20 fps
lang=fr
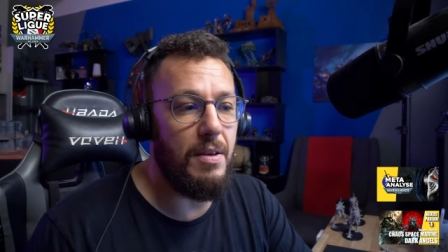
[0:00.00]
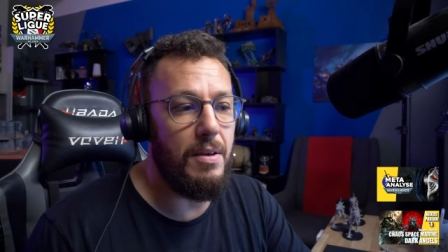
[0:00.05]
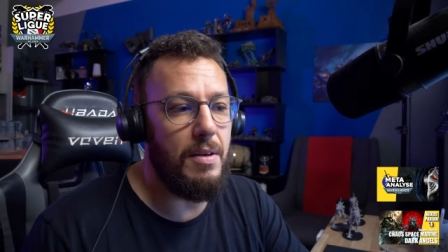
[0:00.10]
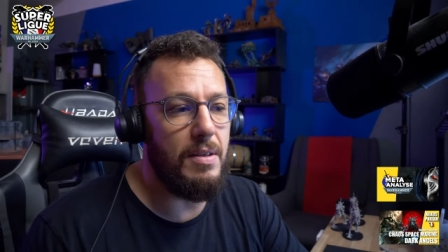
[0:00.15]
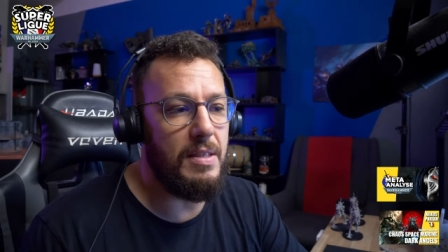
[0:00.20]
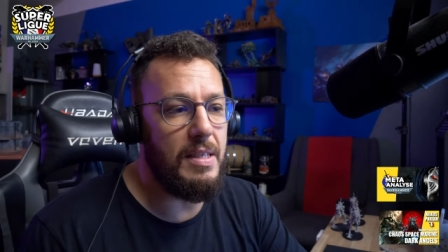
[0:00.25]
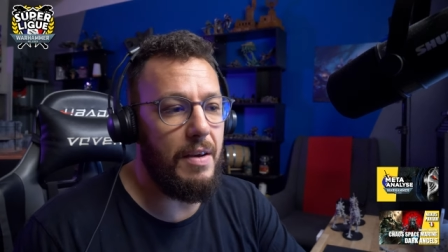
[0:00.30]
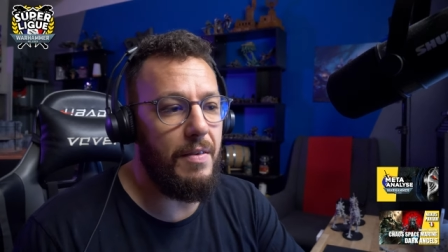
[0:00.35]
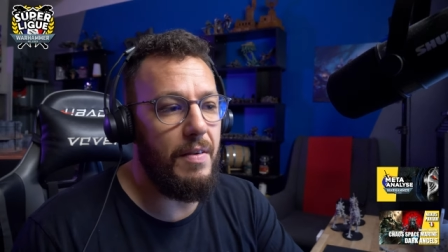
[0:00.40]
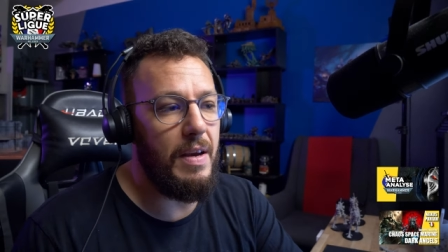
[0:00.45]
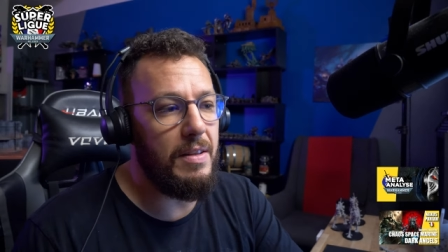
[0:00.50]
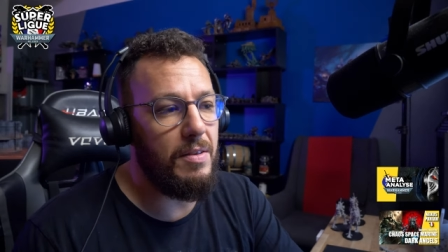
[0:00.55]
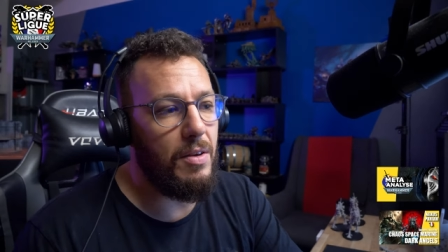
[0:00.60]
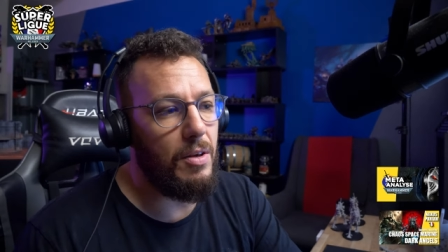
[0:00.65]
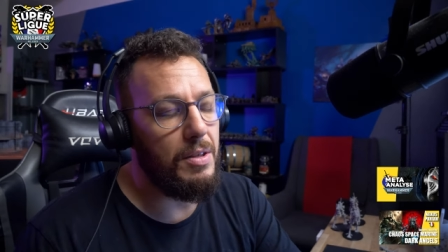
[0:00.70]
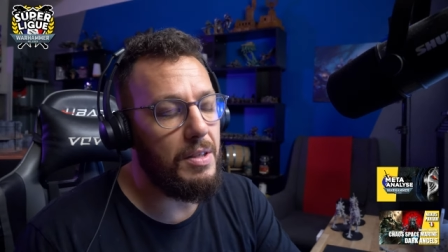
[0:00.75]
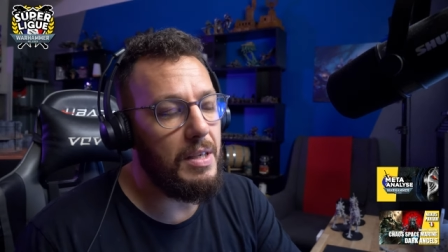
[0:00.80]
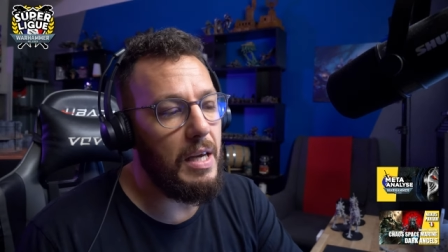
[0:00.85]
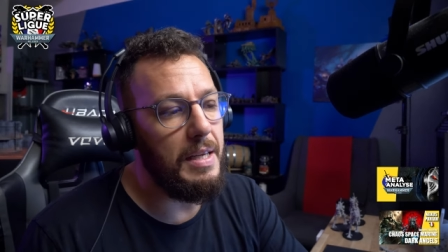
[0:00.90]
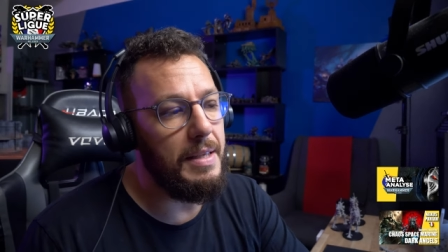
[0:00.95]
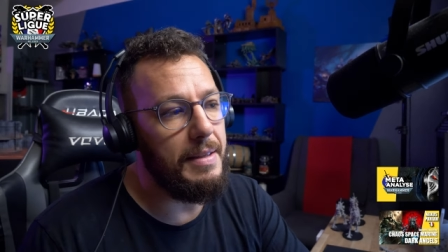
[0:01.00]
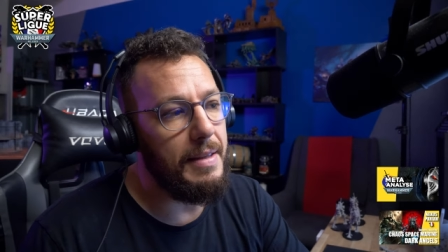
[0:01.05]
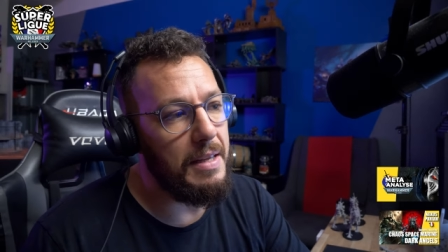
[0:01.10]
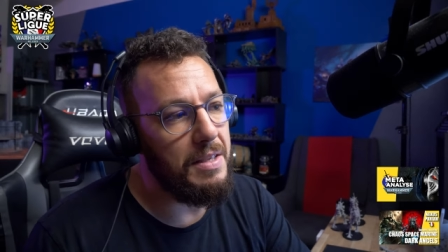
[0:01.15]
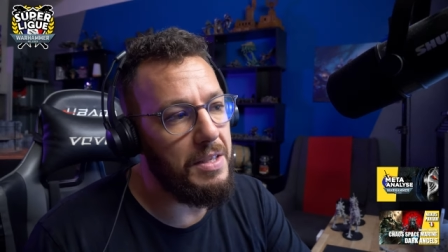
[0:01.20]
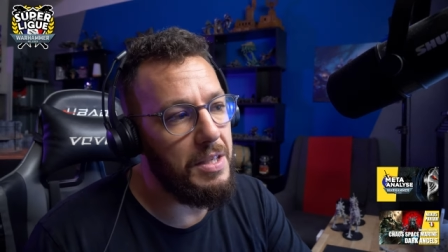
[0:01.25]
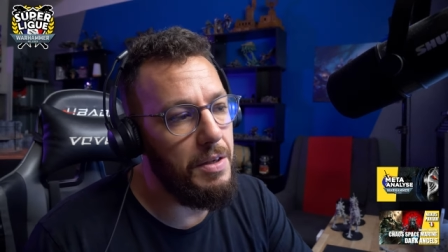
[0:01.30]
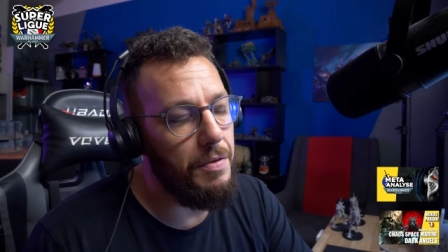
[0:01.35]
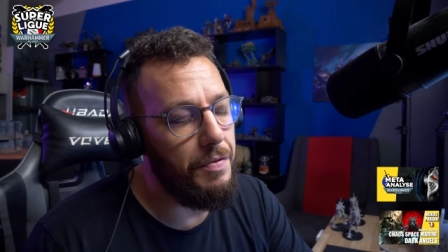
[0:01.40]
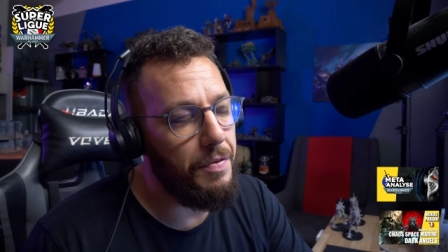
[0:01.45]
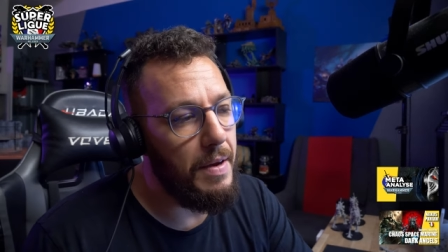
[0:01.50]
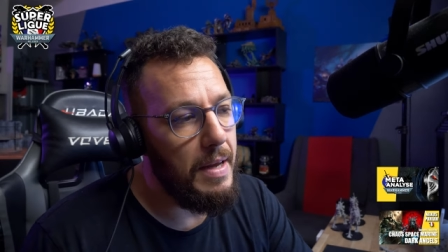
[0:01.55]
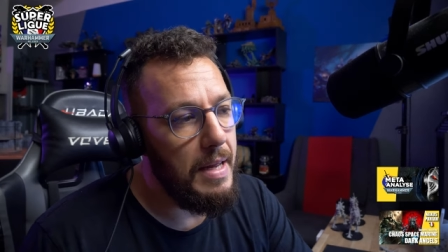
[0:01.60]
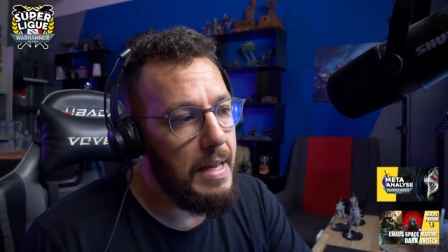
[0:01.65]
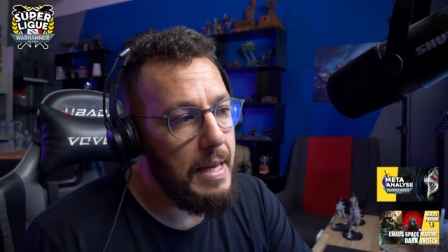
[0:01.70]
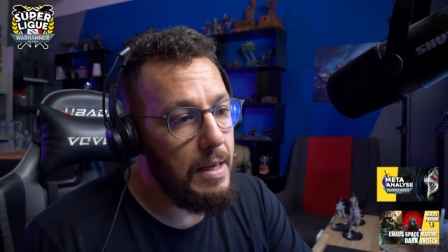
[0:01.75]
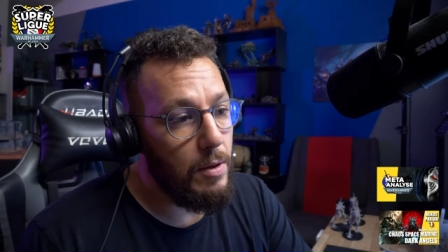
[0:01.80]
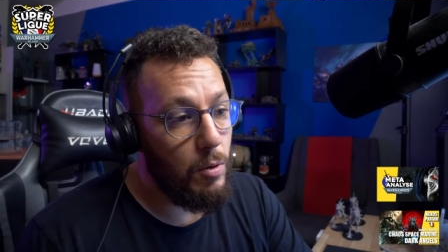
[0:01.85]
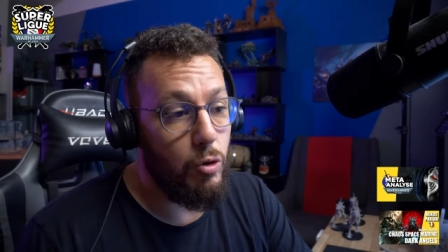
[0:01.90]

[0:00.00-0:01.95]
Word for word: euh, ça, va être qualitatif.